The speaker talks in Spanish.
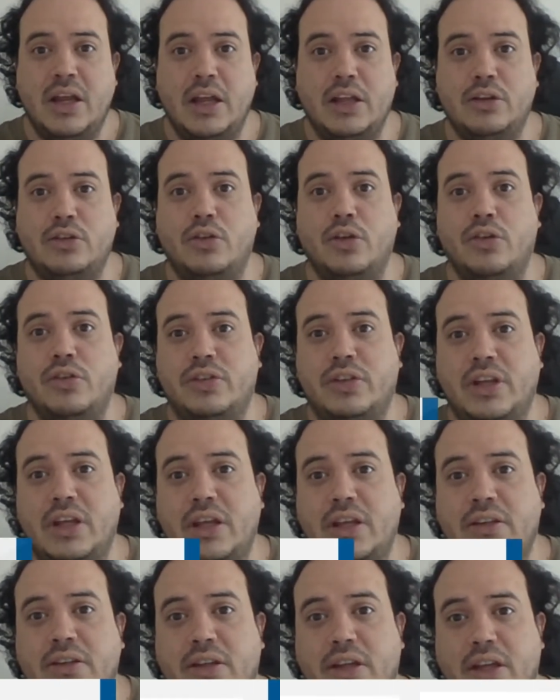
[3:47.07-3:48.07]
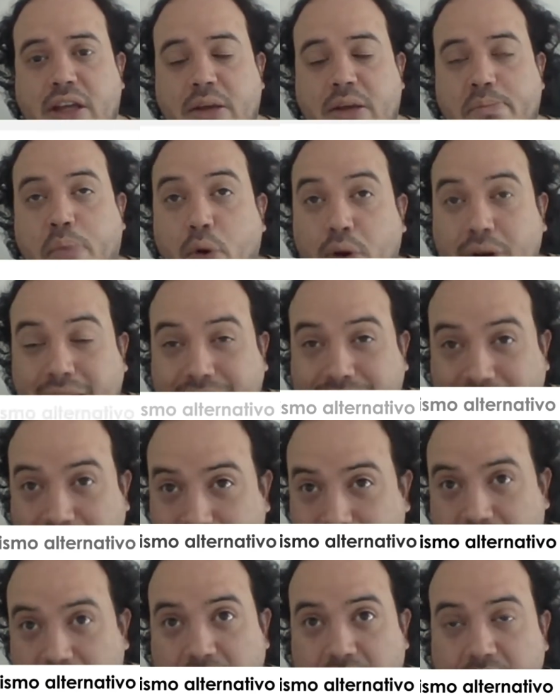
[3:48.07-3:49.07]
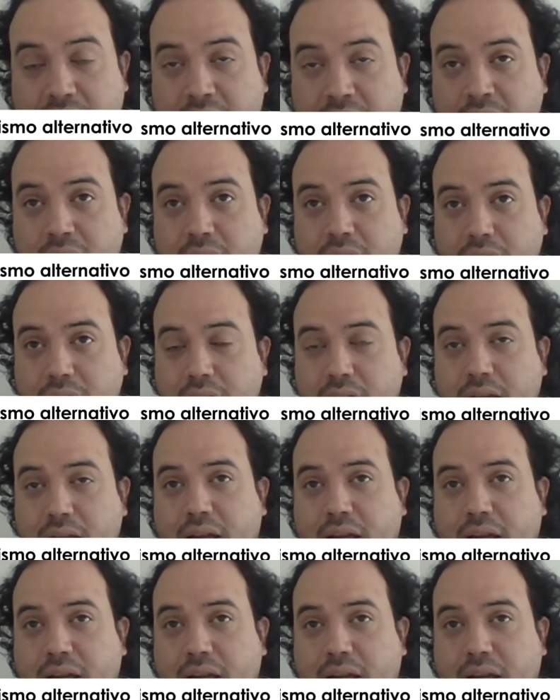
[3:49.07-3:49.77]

Entonces, eh, ¿por qué se cree